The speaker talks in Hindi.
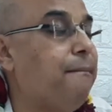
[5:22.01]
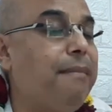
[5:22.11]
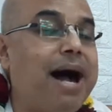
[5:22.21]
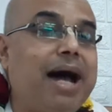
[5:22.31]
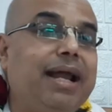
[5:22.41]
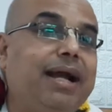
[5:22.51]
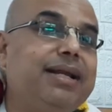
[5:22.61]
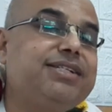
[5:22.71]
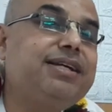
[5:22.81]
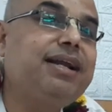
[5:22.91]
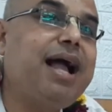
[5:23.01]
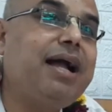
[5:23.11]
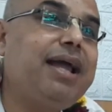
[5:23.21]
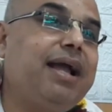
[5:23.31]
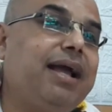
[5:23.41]
मारे कृष्ण
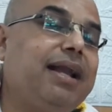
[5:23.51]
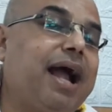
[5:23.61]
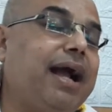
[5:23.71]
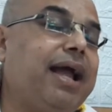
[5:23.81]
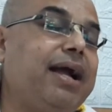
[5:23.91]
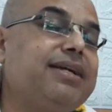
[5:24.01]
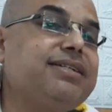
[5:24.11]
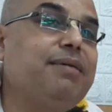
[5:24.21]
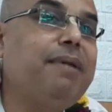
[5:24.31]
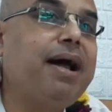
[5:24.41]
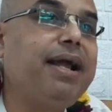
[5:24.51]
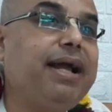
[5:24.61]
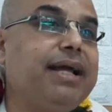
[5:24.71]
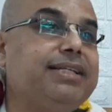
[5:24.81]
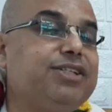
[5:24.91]
राखे के राखे कृष्ण मारे
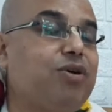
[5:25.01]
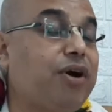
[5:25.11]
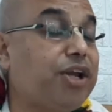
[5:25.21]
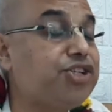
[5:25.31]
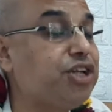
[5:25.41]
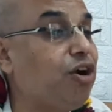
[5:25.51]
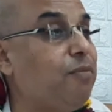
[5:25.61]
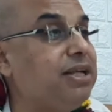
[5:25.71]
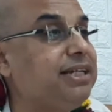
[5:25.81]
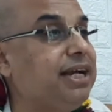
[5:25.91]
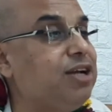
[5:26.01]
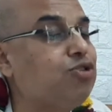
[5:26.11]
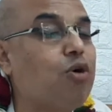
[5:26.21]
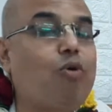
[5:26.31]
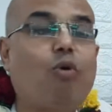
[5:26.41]
के जिसको कृष्ण को बचाना
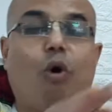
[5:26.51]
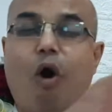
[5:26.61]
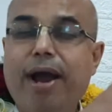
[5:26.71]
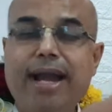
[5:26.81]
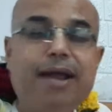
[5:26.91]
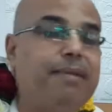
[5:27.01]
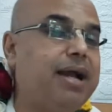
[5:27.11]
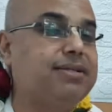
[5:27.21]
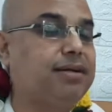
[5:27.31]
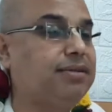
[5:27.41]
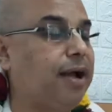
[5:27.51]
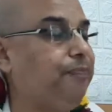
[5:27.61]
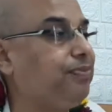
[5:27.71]
इसको कोई नहीं मार सकता